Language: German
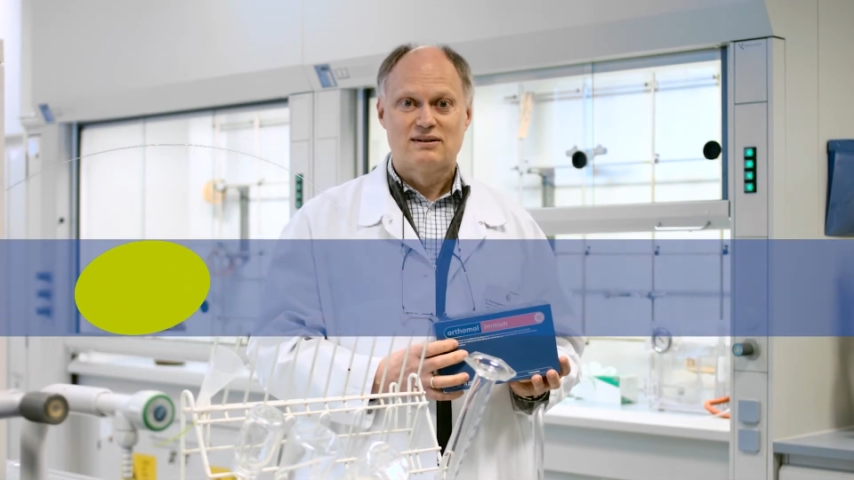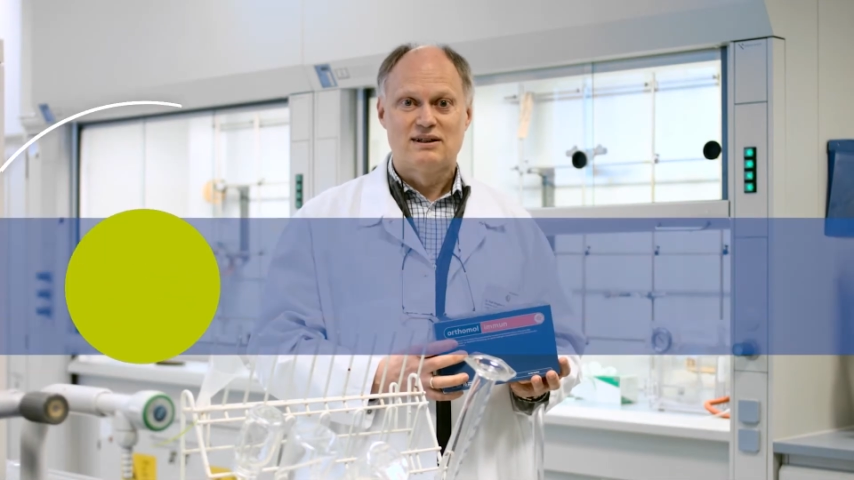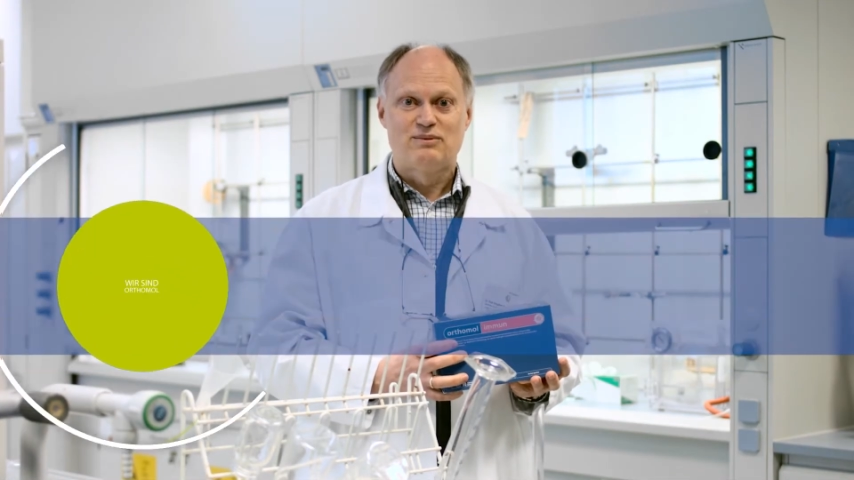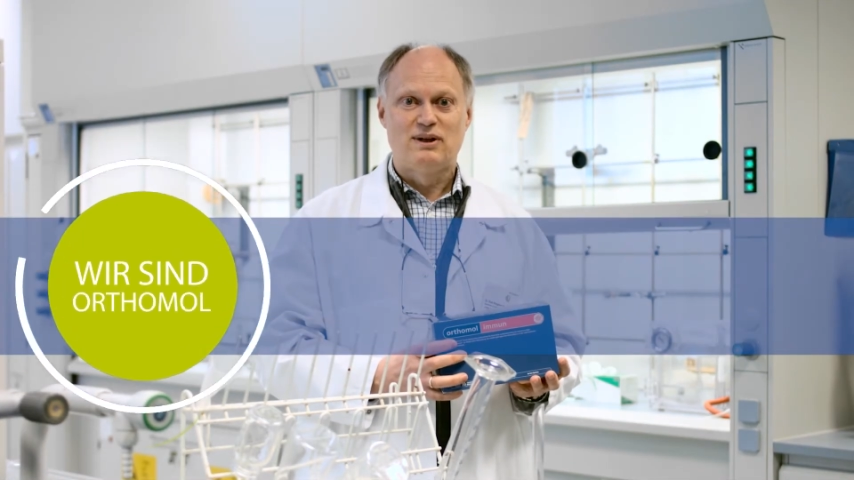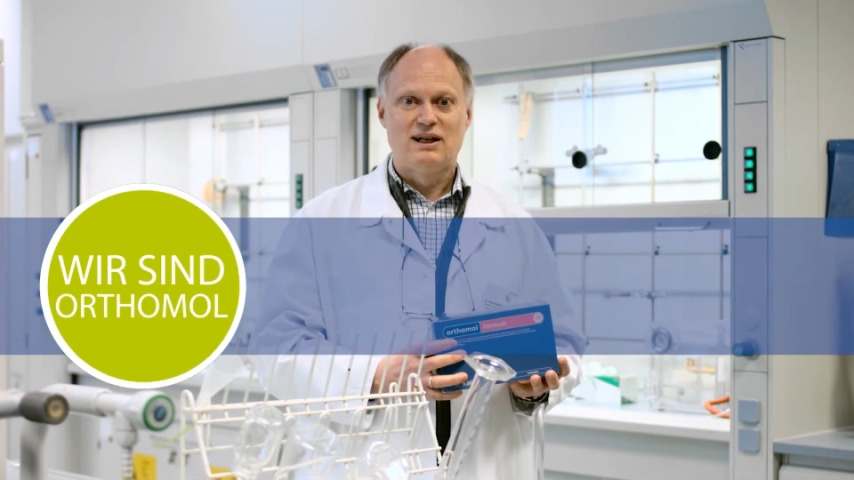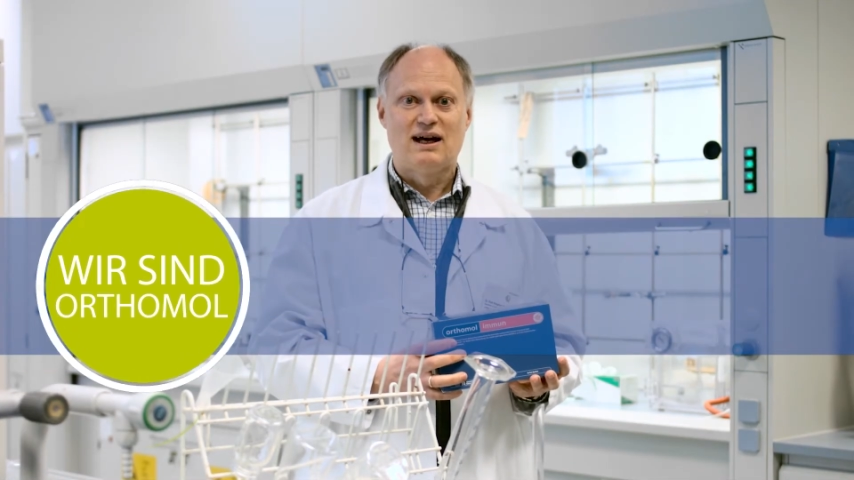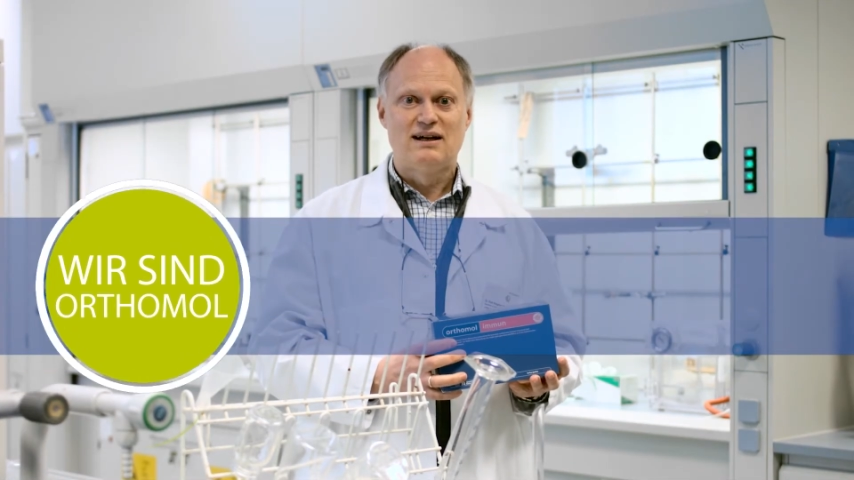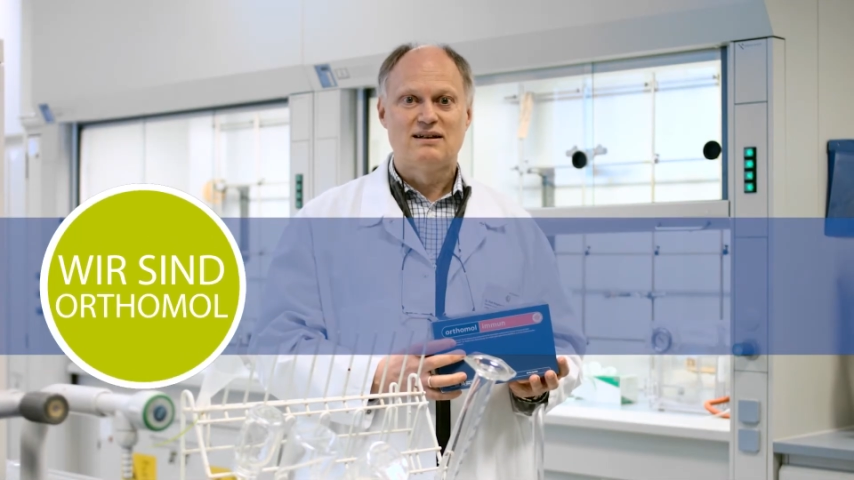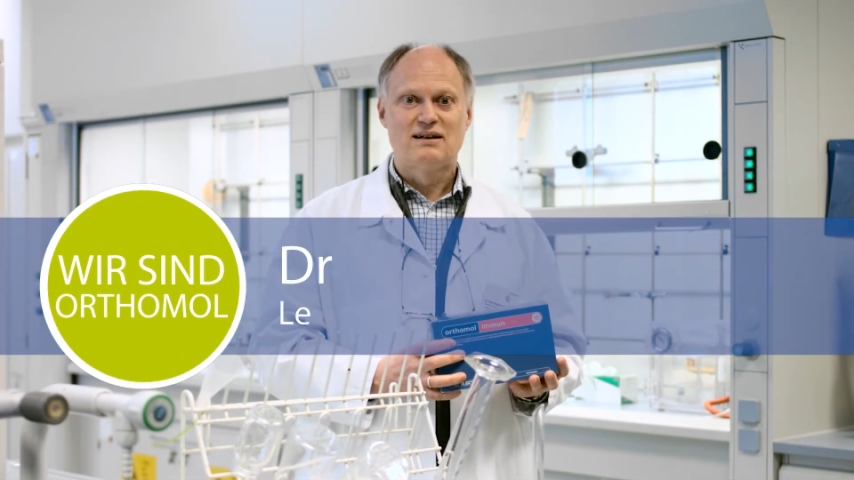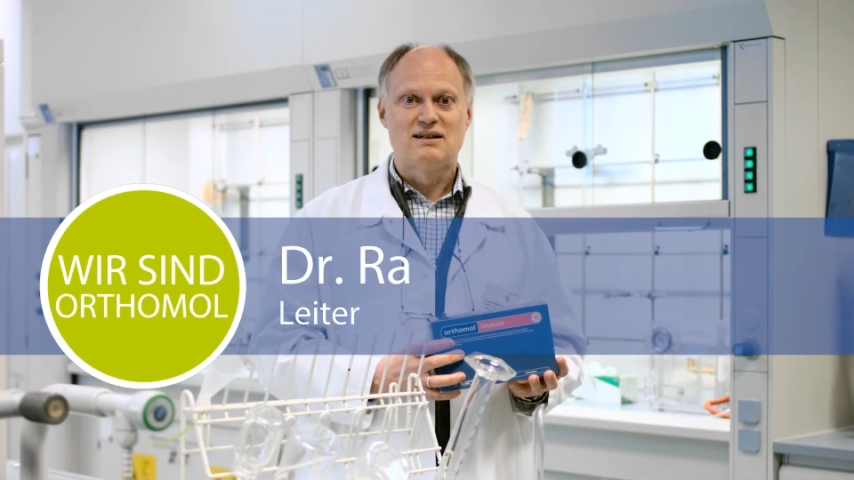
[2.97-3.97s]
Ich bin
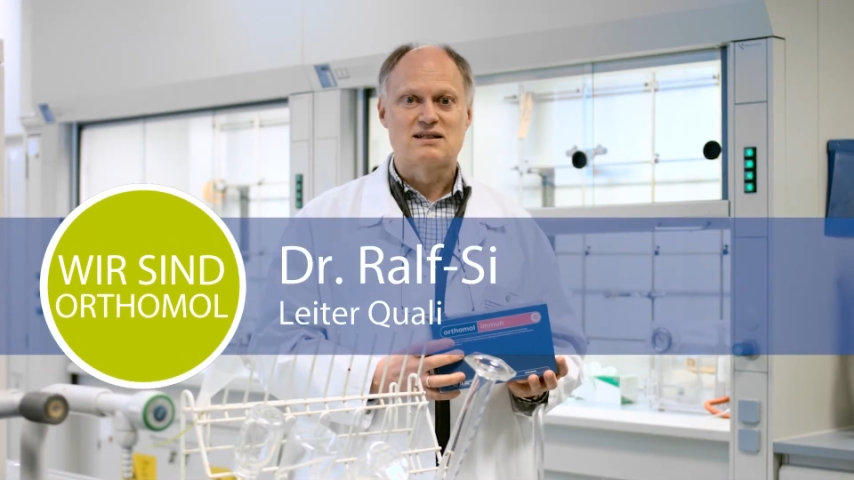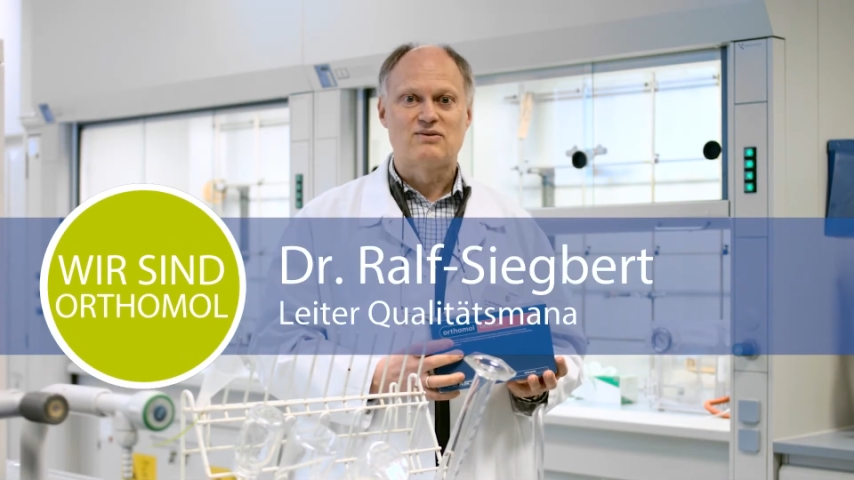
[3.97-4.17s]
Leiter des